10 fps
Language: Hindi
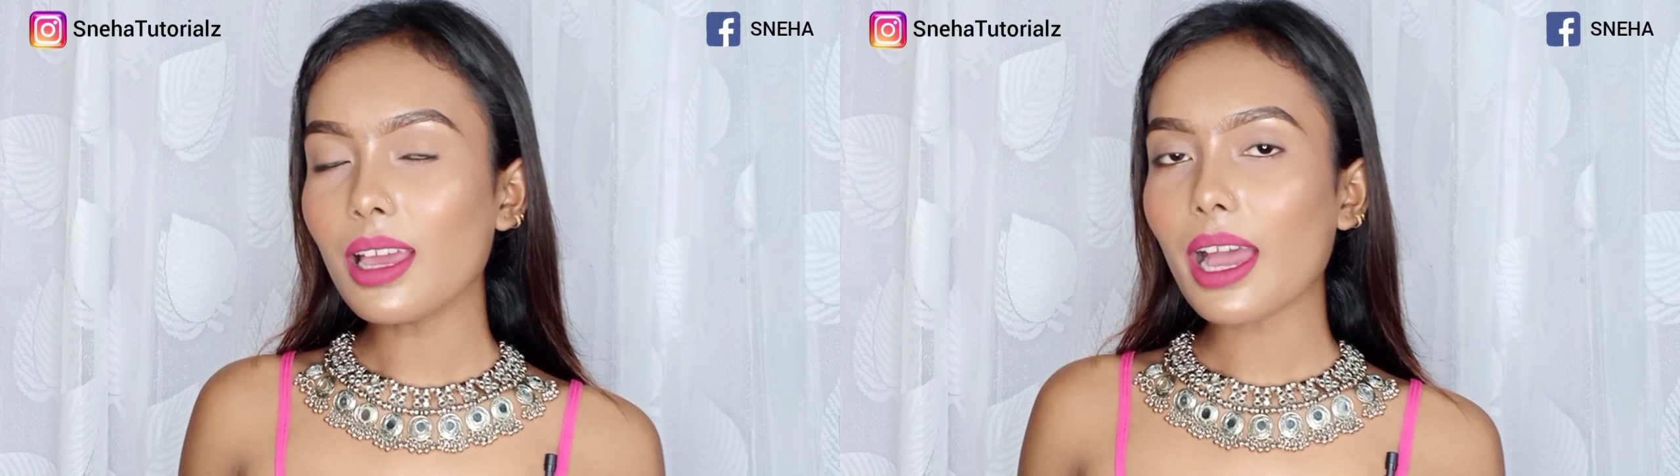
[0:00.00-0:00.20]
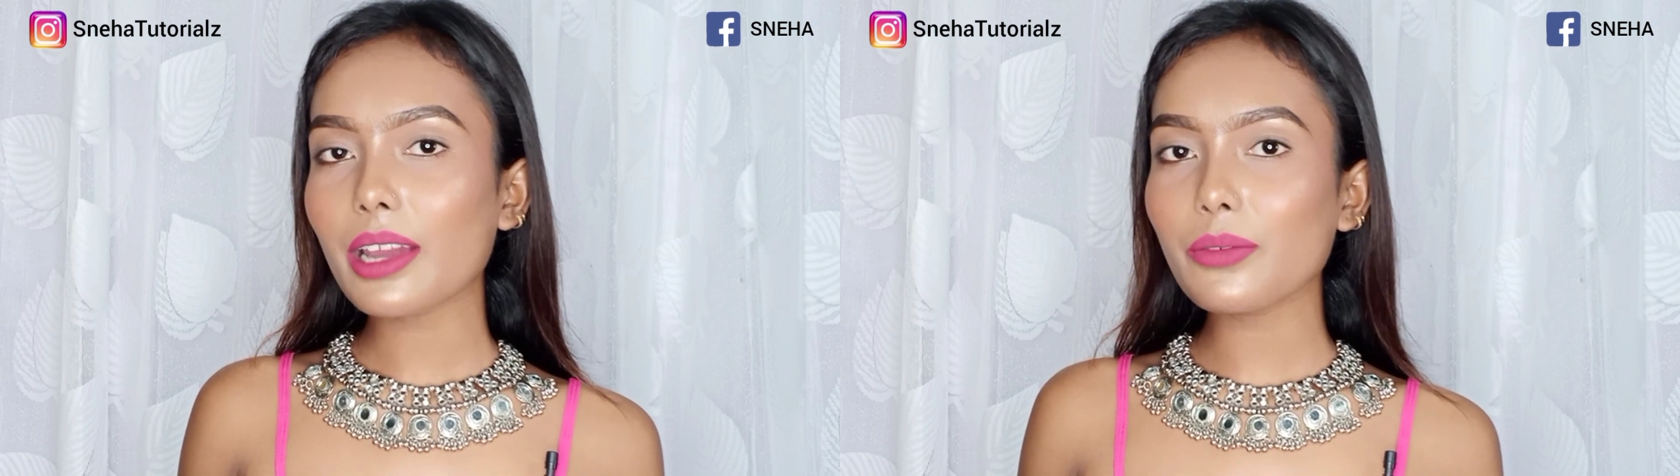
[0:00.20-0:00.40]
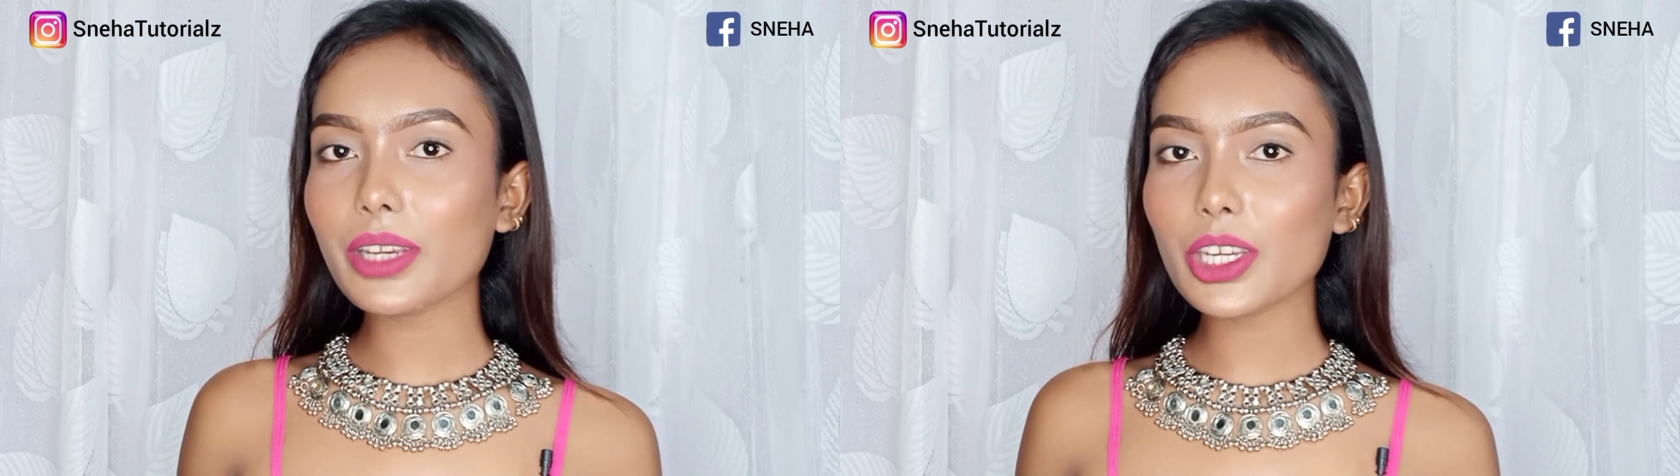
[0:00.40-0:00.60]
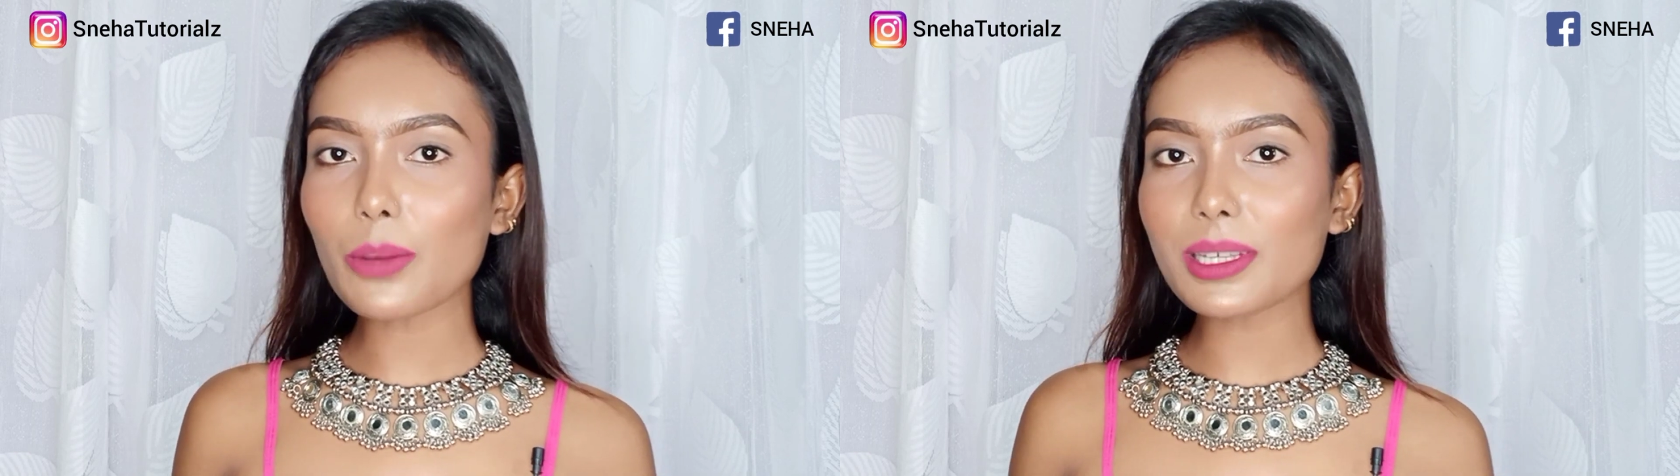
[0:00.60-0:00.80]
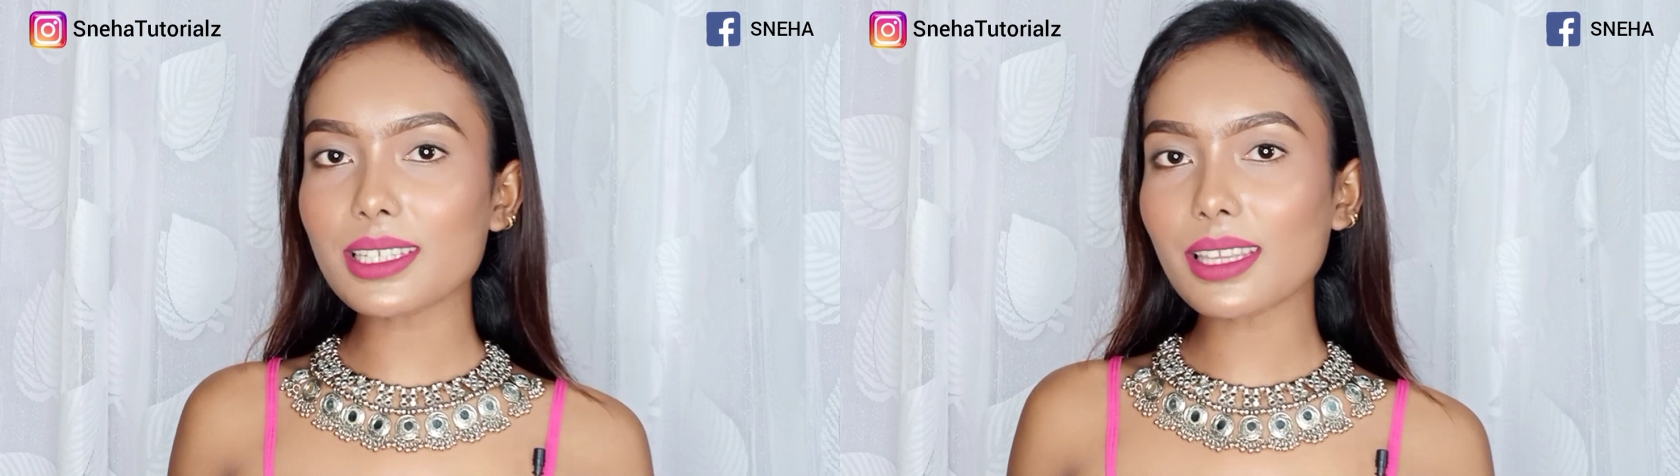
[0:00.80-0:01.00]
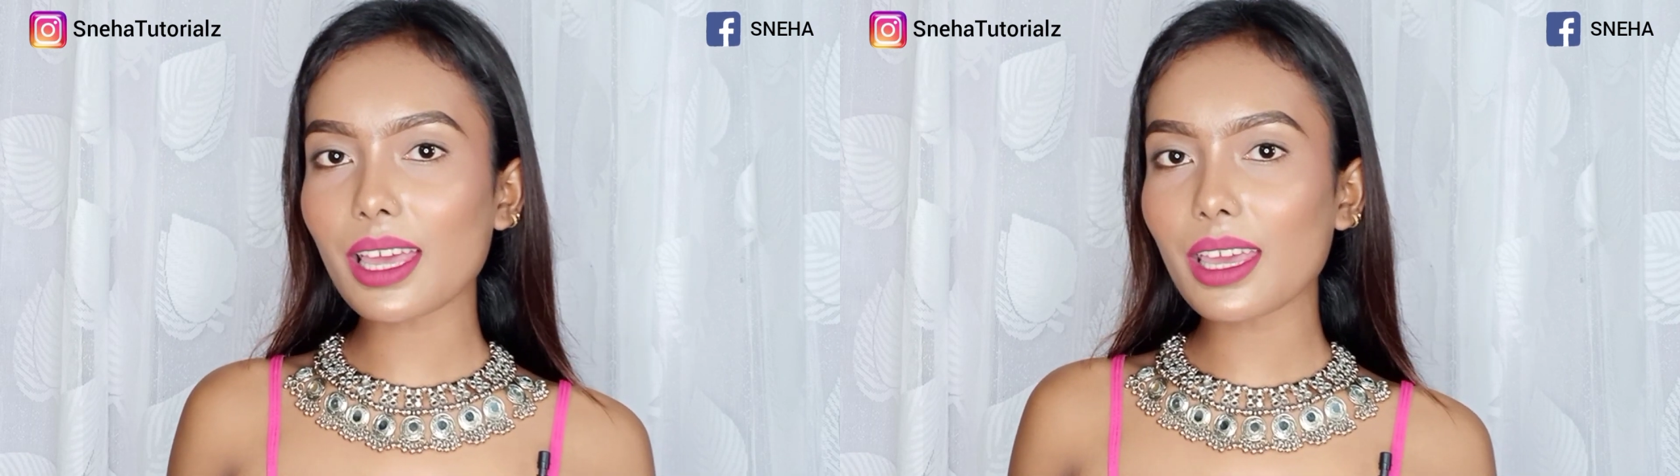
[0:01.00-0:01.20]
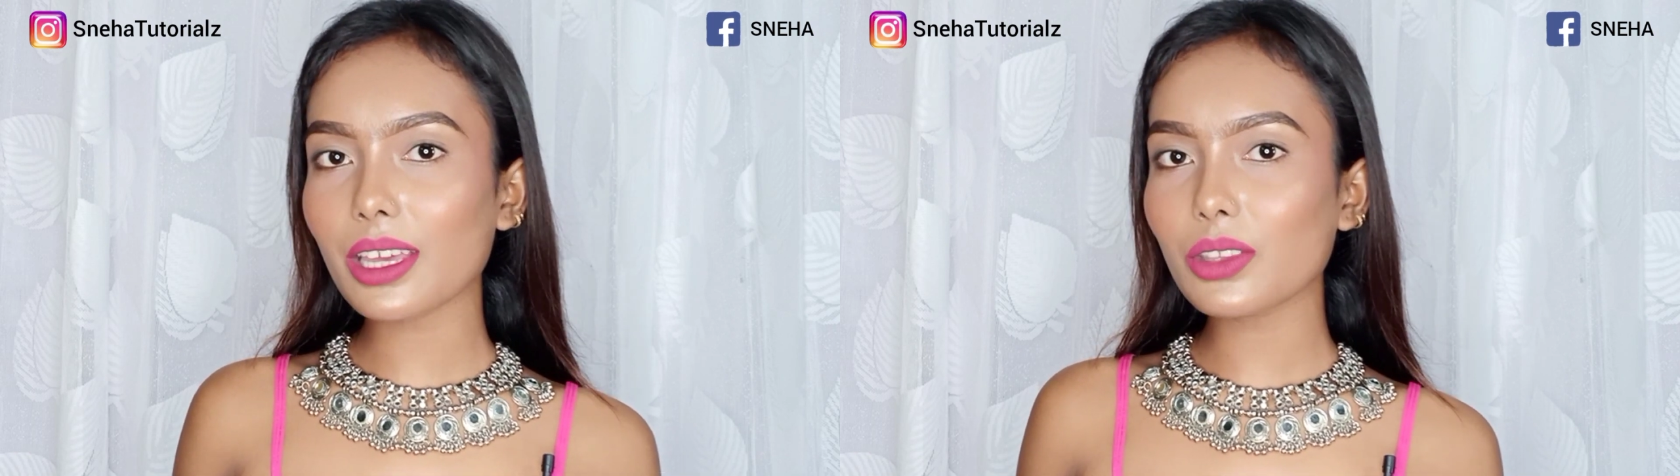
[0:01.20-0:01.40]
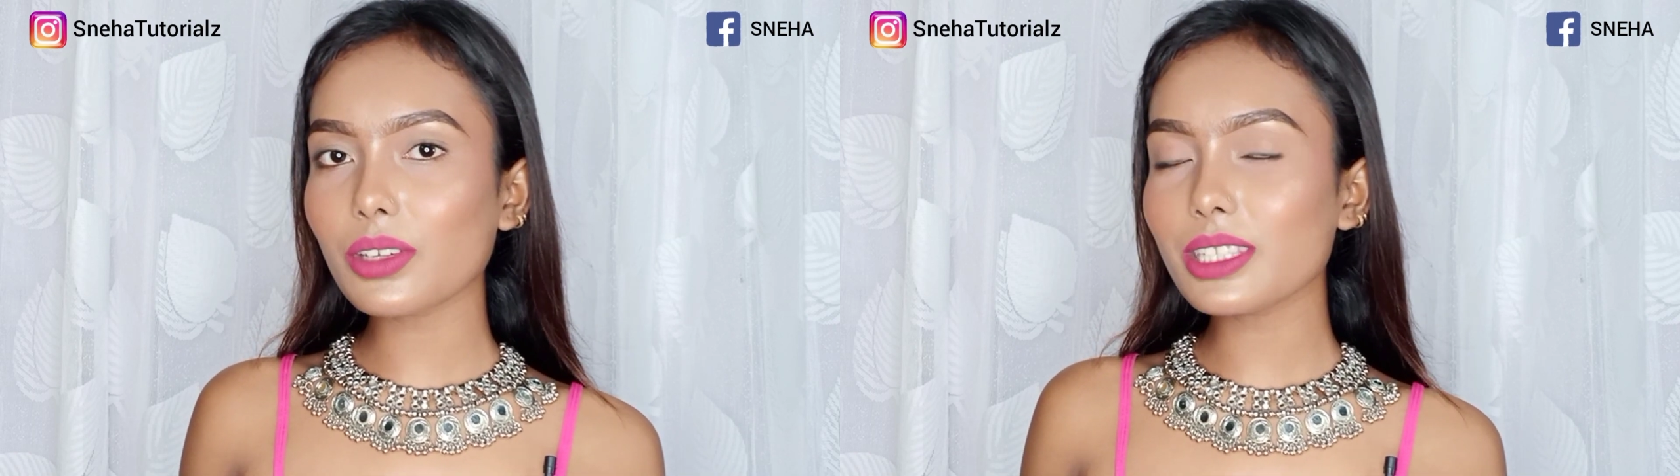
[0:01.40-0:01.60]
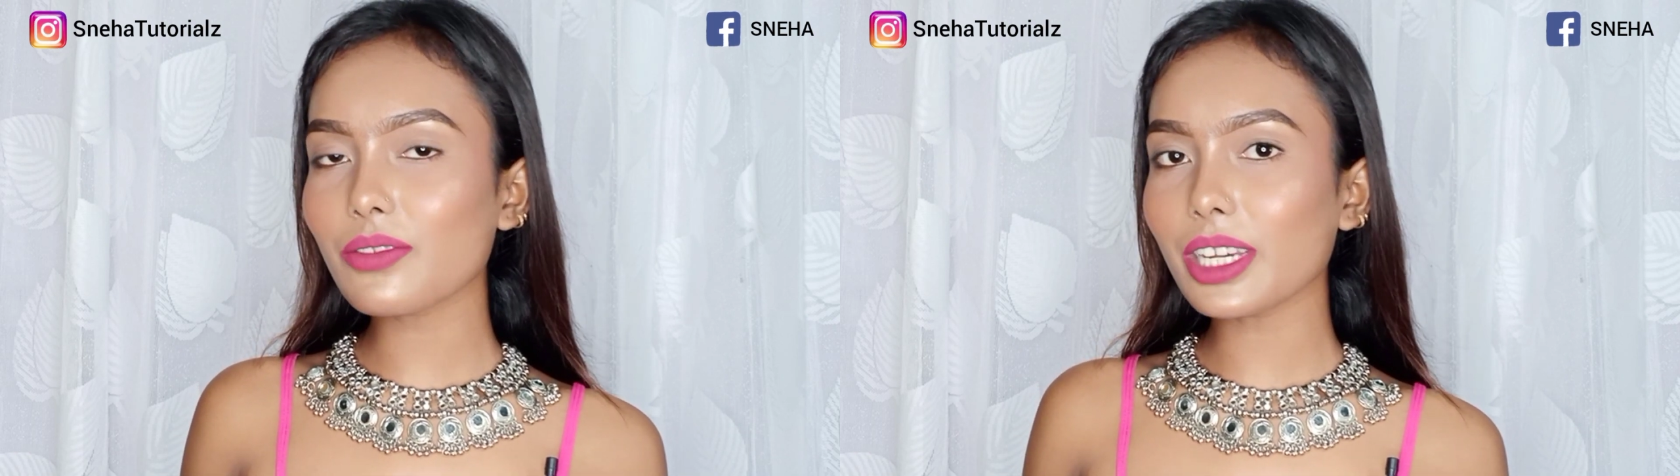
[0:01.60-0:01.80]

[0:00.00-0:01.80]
अगर वीडियो पसंद आया है तो इस